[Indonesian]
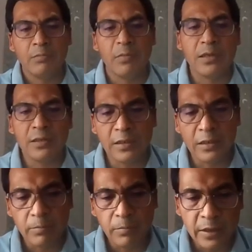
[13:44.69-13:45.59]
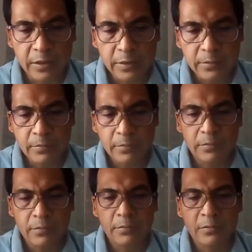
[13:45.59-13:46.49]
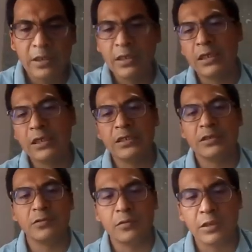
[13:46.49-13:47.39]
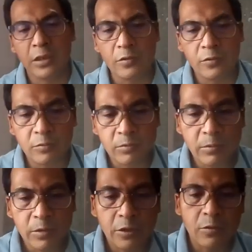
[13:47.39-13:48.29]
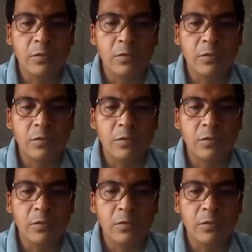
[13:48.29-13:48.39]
mati dan bangkit dan naik ke surga untuk memberi